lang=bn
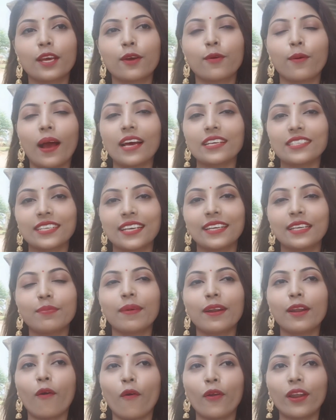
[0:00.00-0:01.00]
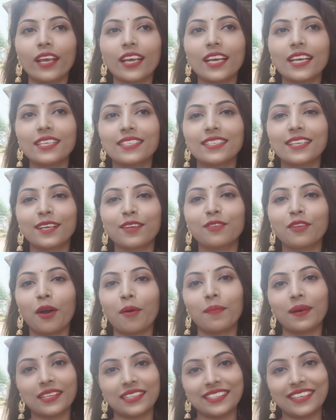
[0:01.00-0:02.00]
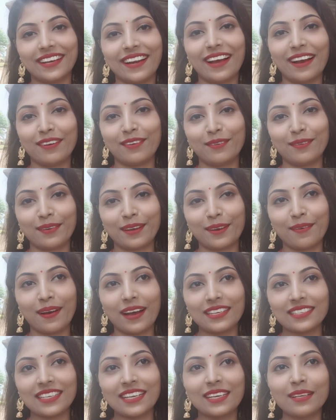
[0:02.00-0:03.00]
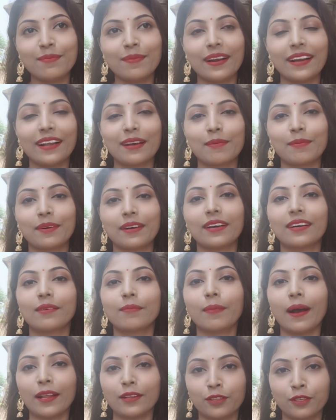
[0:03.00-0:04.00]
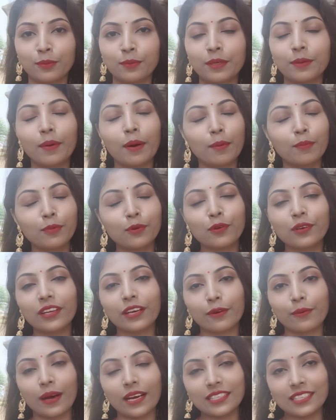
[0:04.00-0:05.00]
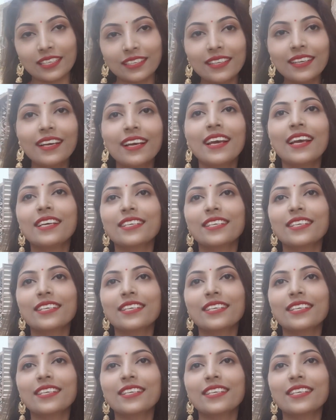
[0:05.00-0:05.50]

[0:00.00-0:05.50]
কেউ আসেনি মানে অনেকে এসছে কিন্তু আমার চেনা কোনো কেউ আসেনি মানে আমার বান্ধবী বা বোন কেউ আসেনি